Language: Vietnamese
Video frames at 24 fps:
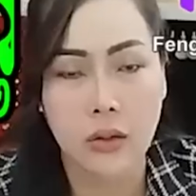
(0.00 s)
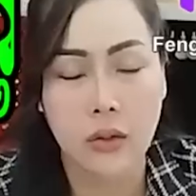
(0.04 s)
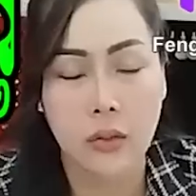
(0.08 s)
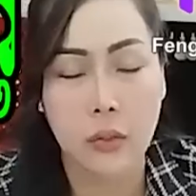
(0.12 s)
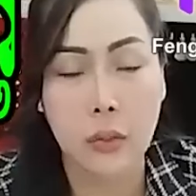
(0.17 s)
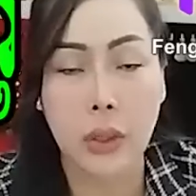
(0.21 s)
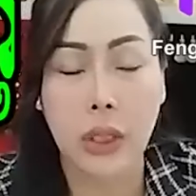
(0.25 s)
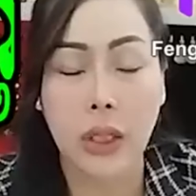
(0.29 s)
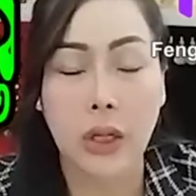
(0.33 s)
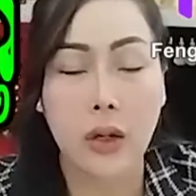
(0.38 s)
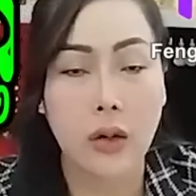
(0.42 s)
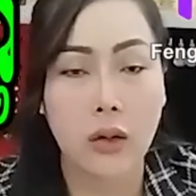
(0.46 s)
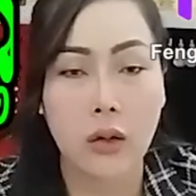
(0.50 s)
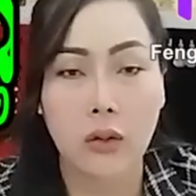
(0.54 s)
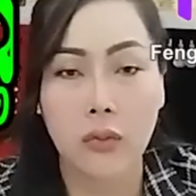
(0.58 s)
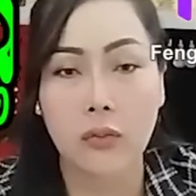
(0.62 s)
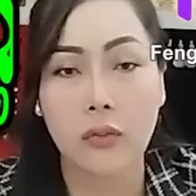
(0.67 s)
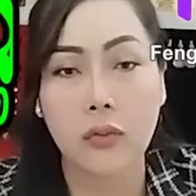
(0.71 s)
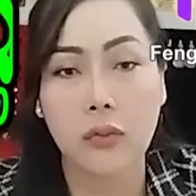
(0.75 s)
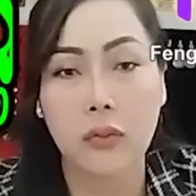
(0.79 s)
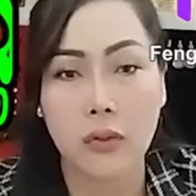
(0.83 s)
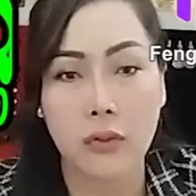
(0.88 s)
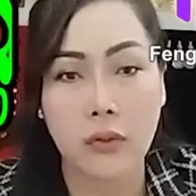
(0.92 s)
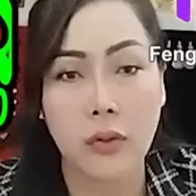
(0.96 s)
vườn
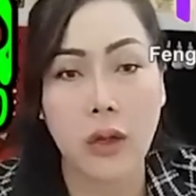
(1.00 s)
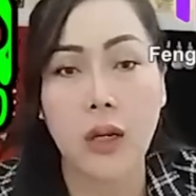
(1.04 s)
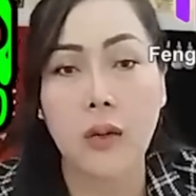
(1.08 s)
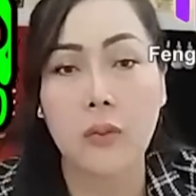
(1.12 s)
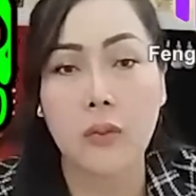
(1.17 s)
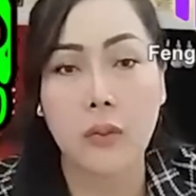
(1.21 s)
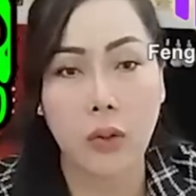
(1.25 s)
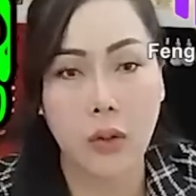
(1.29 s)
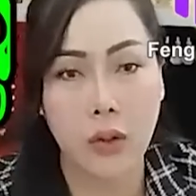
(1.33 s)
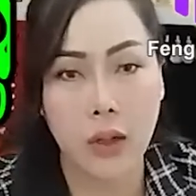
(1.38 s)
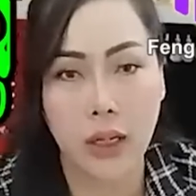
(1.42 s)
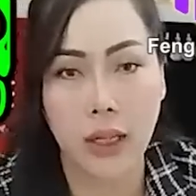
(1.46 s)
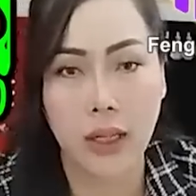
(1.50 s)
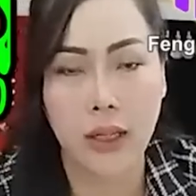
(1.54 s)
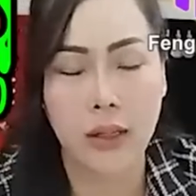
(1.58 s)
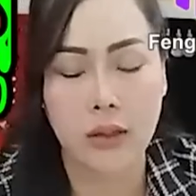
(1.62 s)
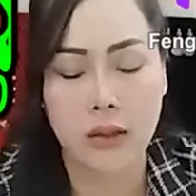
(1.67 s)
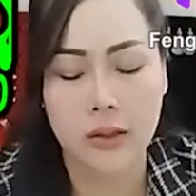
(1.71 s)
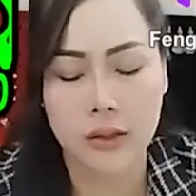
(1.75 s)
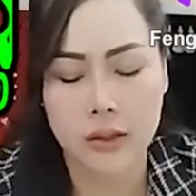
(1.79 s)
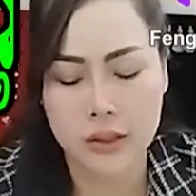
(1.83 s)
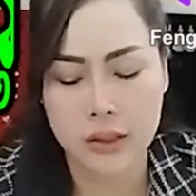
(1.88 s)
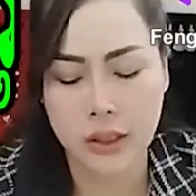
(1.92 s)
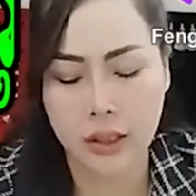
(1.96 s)
vườn vườn lá
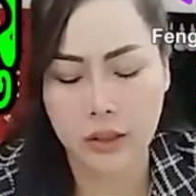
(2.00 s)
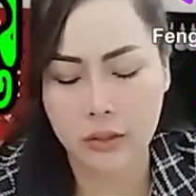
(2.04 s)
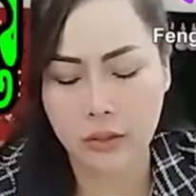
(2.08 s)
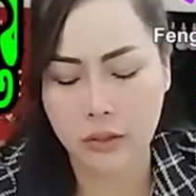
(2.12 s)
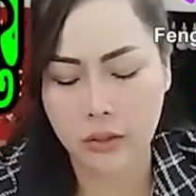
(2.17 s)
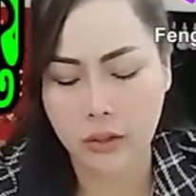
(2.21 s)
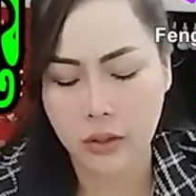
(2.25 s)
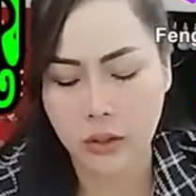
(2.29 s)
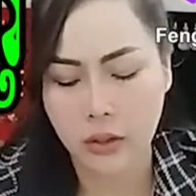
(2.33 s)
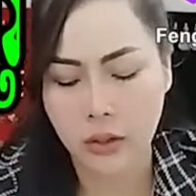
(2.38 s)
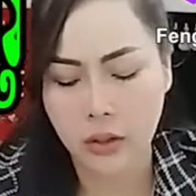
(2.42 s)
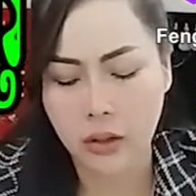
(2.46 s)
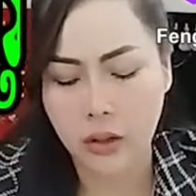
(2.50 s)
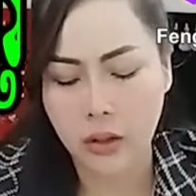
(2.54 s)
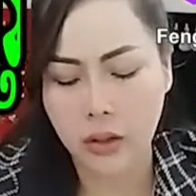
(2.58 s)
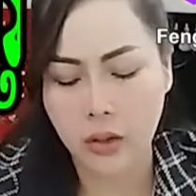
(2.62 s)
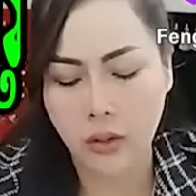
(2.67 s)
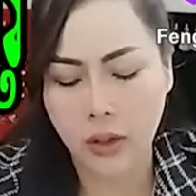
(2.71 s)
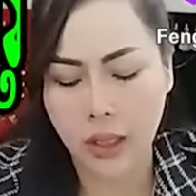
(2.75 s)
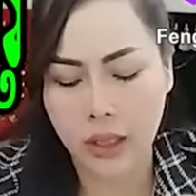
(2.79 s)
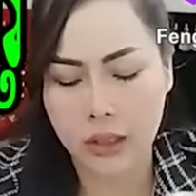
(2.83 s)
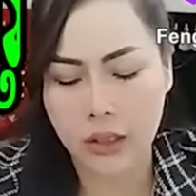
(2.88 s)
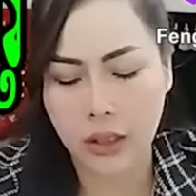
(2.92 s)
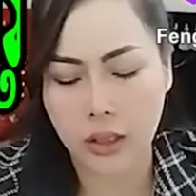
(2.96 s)
dắng
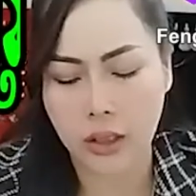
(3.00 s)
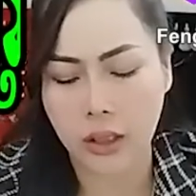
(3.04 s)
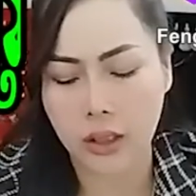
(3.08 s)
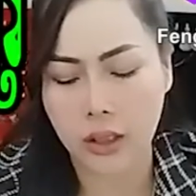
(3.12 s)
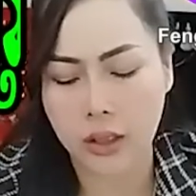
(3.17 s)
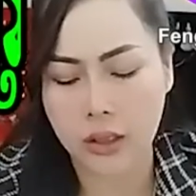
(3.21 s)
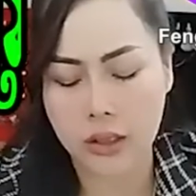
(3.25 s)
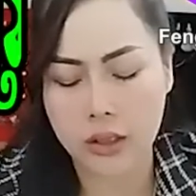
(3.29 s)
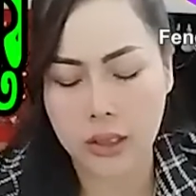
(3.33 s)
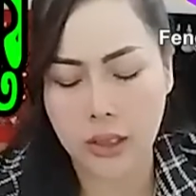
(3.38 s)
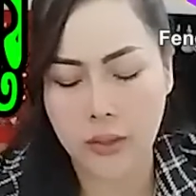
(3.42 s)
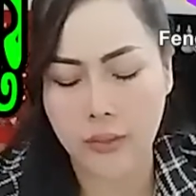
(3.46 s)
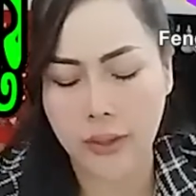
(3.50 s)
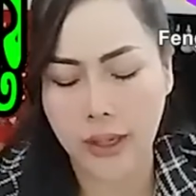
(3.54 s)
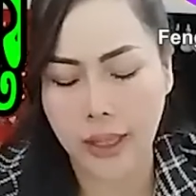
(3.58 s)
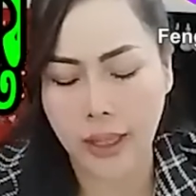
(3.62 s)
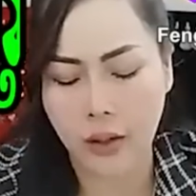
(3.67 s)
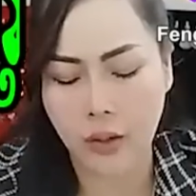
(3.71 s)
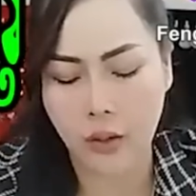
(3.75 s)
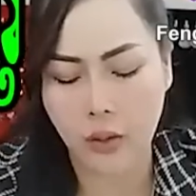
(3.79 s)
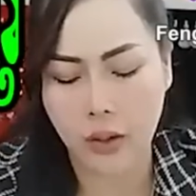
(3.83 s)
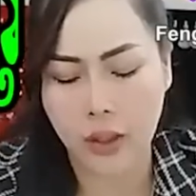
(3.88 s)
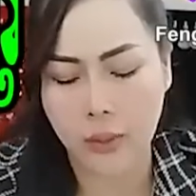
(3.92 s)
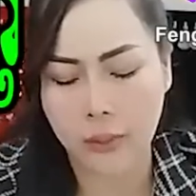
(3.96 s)
không ăn tận đấy như tê và
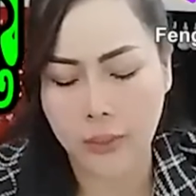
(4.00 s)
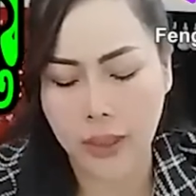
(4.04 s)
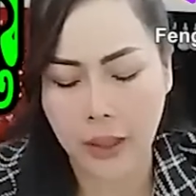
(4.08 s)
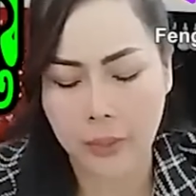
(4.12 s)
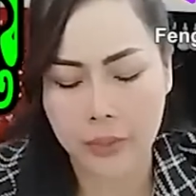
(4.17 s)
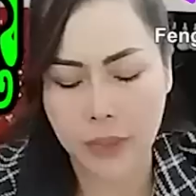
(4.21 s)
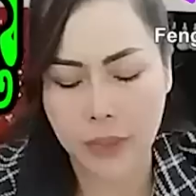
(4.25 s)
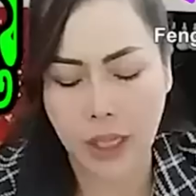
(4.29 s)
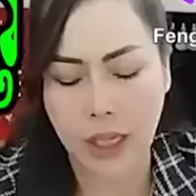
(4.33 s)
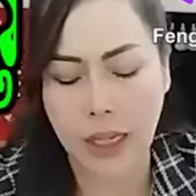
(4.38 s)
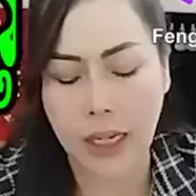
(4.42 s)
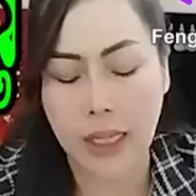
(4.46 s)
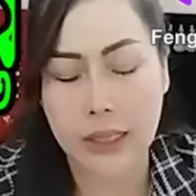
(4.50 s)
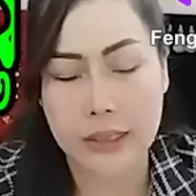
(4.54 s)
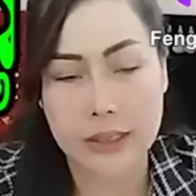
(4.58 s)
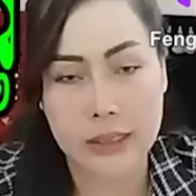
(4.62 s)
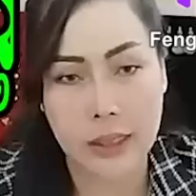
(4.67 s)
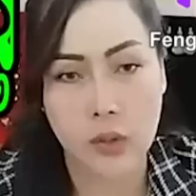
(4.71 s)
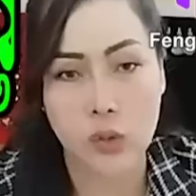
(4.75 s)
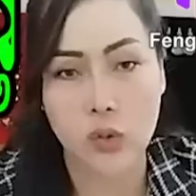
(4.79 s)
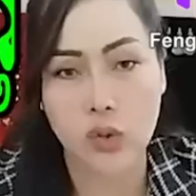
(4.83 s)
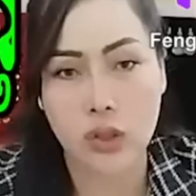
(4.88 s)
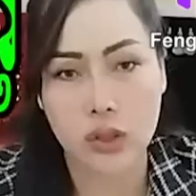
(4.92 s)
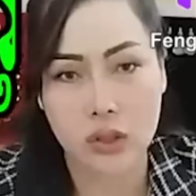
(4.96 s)
đa còn là đam thác lại
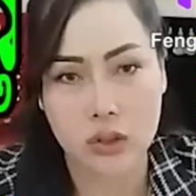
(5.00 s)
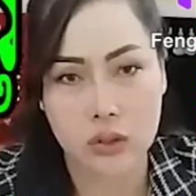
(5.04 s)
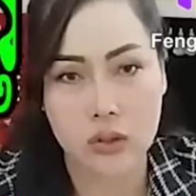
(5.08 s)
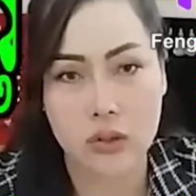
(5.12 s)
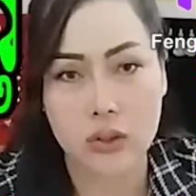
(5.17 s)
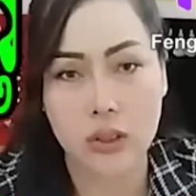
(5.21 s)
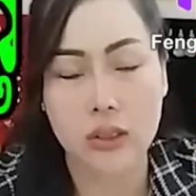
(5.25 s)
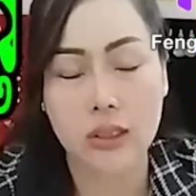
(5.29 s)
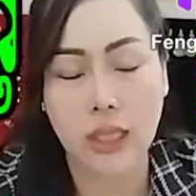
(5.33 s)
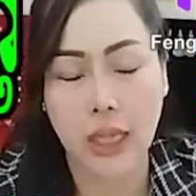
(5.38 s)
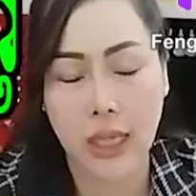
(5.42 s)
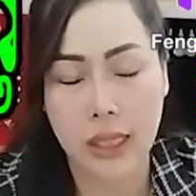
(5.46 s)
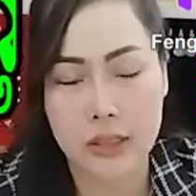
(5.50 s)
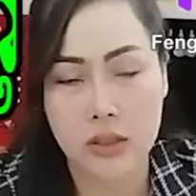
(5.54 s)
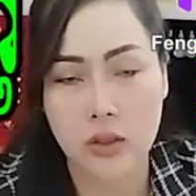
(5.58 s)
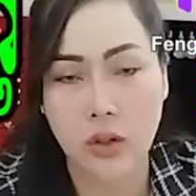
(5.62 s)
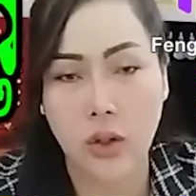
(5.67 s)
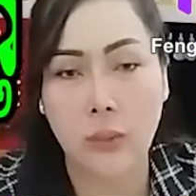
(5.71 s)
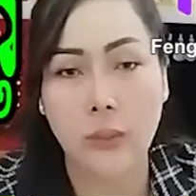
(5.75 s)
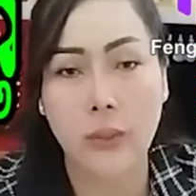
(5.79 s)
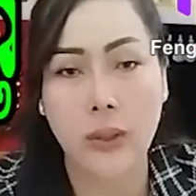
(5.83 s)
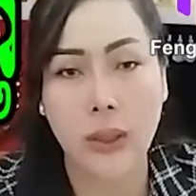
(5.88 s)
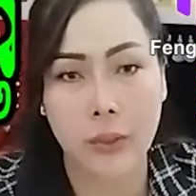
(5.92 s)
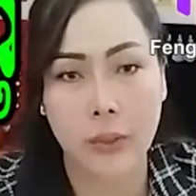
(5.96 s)
chào trừ chẳng thai
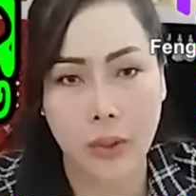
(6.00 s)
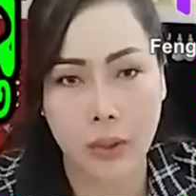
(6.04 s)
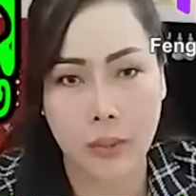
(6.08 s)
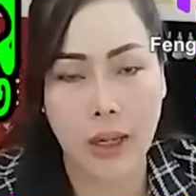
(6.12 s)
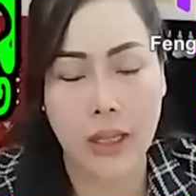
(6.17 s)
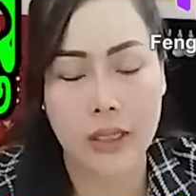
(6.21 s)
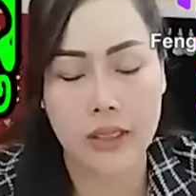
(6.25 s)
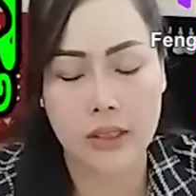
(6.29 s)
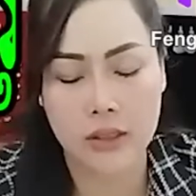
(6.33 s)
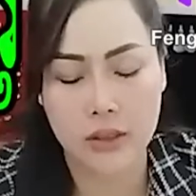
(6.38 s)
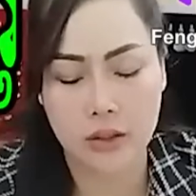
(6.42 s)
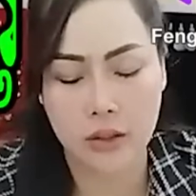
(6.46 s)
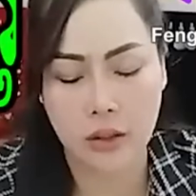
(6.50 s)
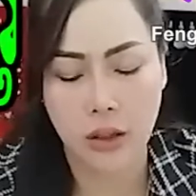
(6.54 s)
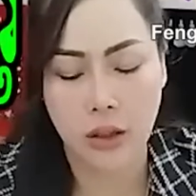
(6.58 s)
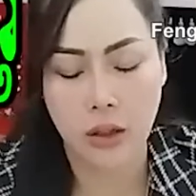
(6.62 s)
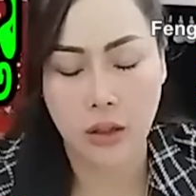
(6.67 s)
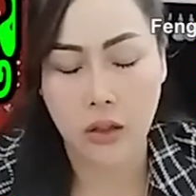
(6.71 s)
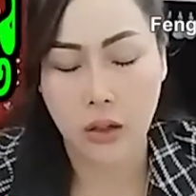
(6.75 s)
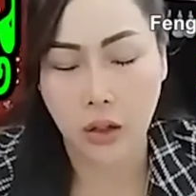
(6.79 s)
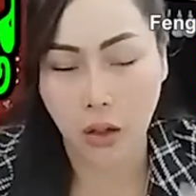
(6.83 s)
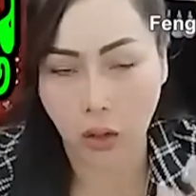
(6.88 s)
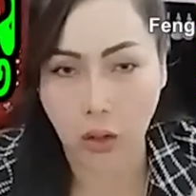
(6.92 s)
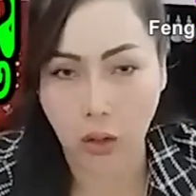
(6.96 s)
sọc hiệp ở bán
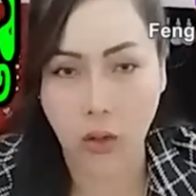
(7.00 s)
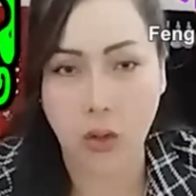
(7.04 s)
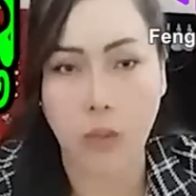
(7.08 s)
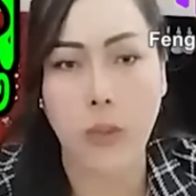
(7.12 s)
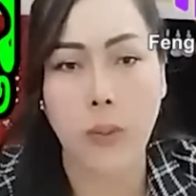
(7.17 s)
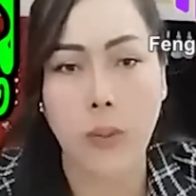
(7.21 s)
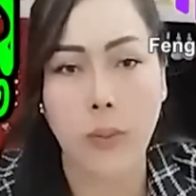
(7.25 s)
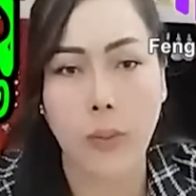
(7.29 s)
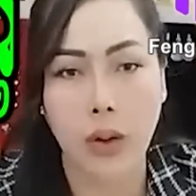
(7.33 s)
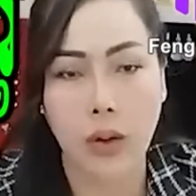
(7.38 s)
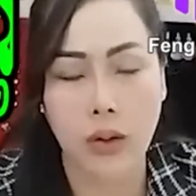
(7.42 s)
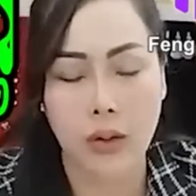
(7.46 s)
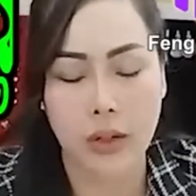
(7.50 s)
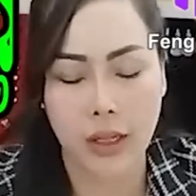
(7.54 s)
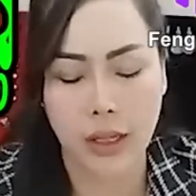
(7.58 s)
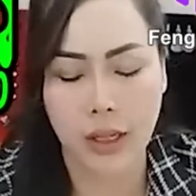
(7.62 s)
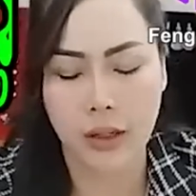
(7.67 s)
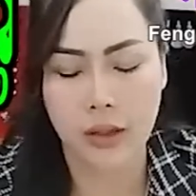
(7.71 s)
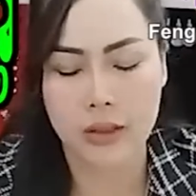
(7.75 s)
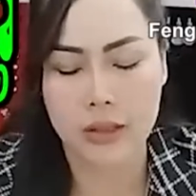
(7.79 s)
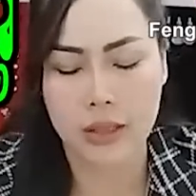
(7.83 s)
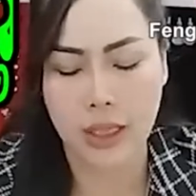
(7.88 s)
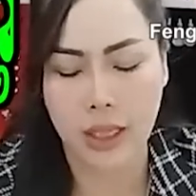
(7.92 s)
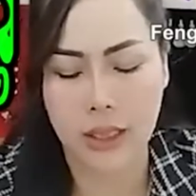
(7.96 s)
là o bồng phật nát
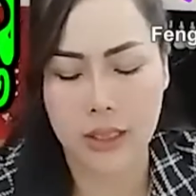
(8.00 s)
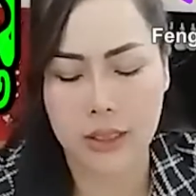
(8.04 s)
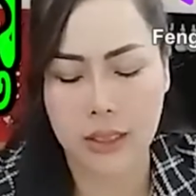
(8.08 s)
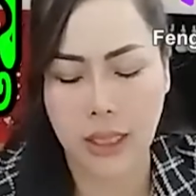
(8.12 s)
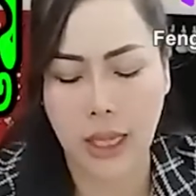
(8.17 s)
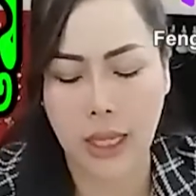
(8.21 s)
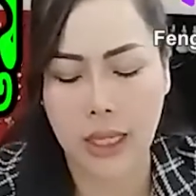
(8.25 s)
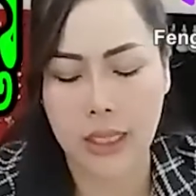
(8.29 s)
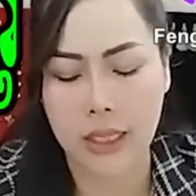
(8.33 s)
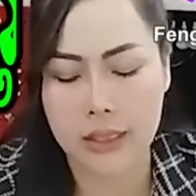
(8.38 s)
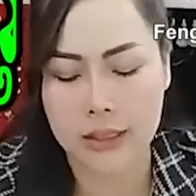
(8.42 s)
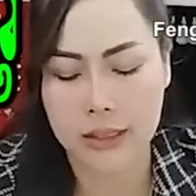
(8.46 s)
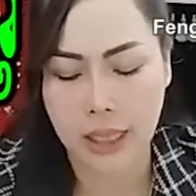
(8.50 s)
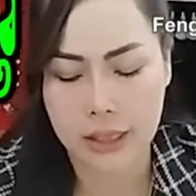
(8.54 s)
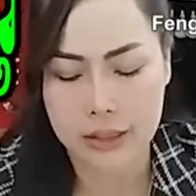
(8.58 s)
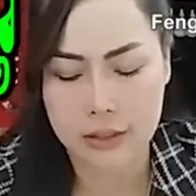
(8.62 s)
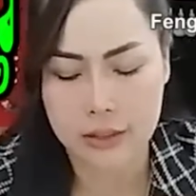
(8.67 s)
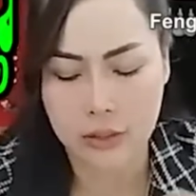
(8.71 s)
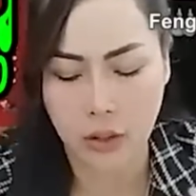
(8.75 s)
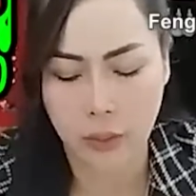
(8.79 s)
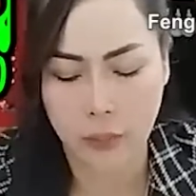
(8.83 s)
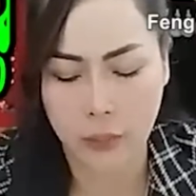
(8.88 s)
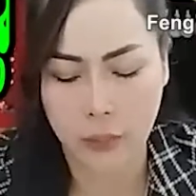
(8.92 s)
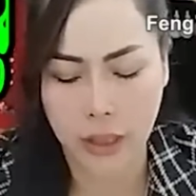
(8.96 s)
trà thai đã ra
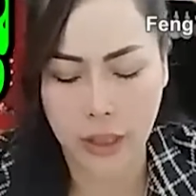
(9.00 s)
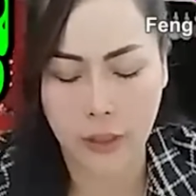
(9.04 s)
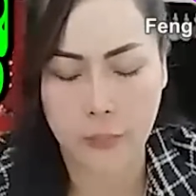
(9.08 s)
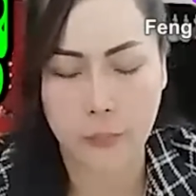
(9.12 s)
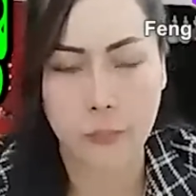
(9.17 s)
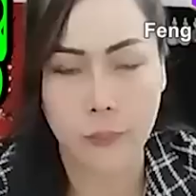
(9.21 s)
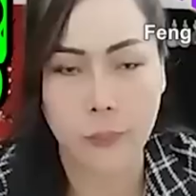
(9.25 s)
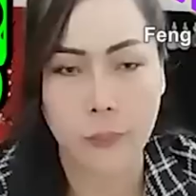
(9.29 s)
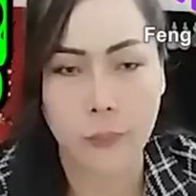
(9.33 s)
sọc hiệp